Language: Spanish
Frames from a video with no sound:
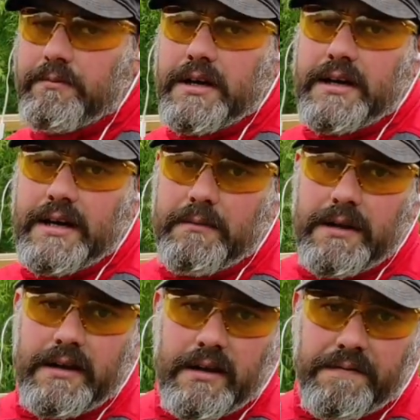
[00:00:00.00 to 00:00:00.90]
también el
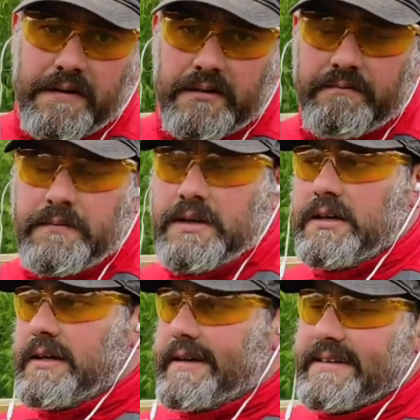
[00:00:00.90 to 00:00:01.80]
MDF,
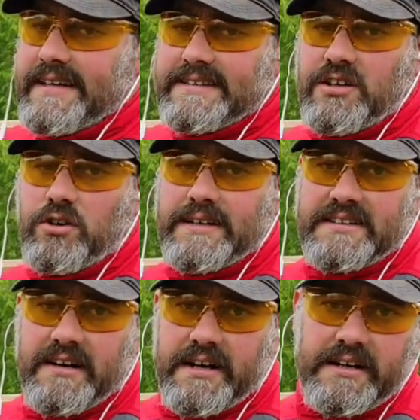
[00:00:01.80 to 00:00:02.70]
que se hace con
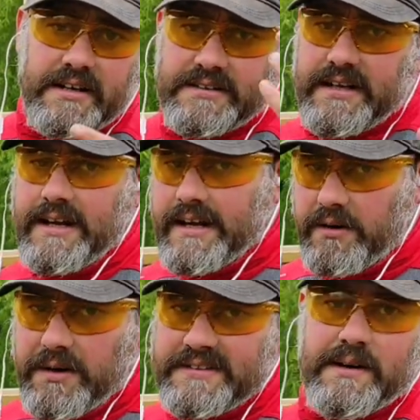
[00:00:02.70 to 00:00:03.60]
acerrín, esa es la
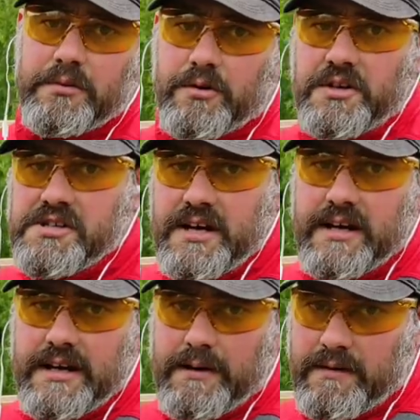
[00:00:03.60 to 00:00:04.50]
que más
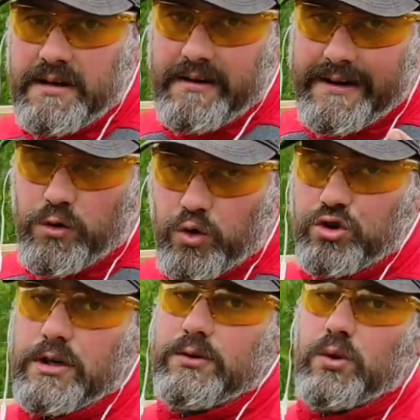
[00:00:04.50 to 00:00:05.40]
aprovecha el
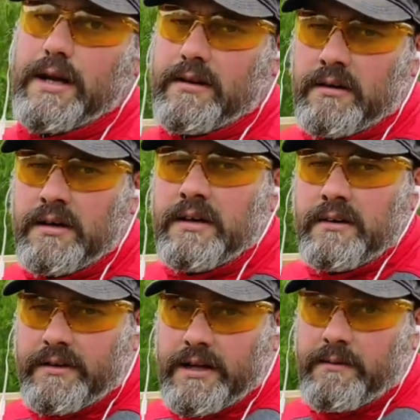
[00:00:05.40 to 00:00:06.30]
recurso natural
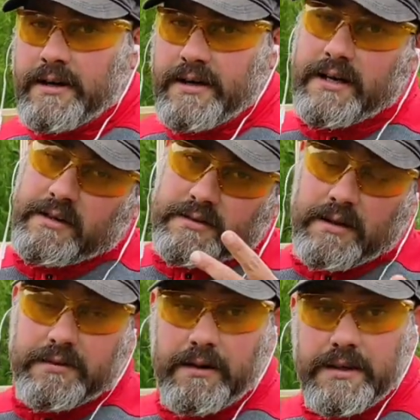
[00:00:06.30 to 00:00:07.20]
de la madera.
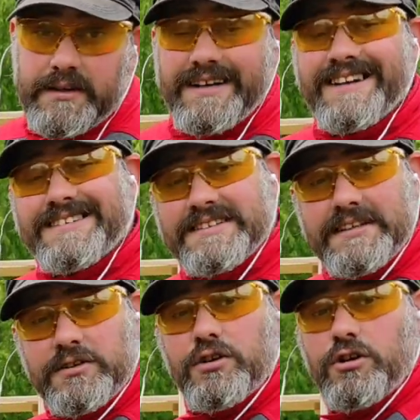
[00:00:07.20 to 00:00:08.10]
también tienen ese
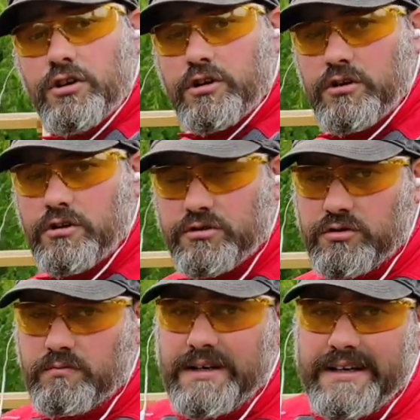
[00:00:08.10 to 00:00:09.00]
sentido ecológico, no
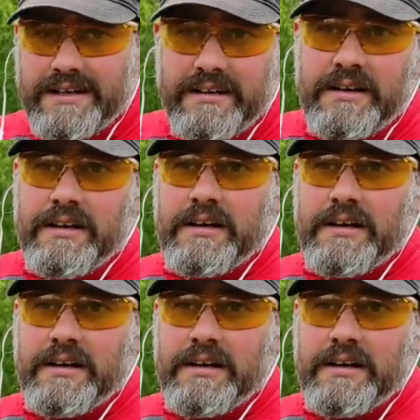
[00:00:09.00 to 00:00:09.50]
son maderas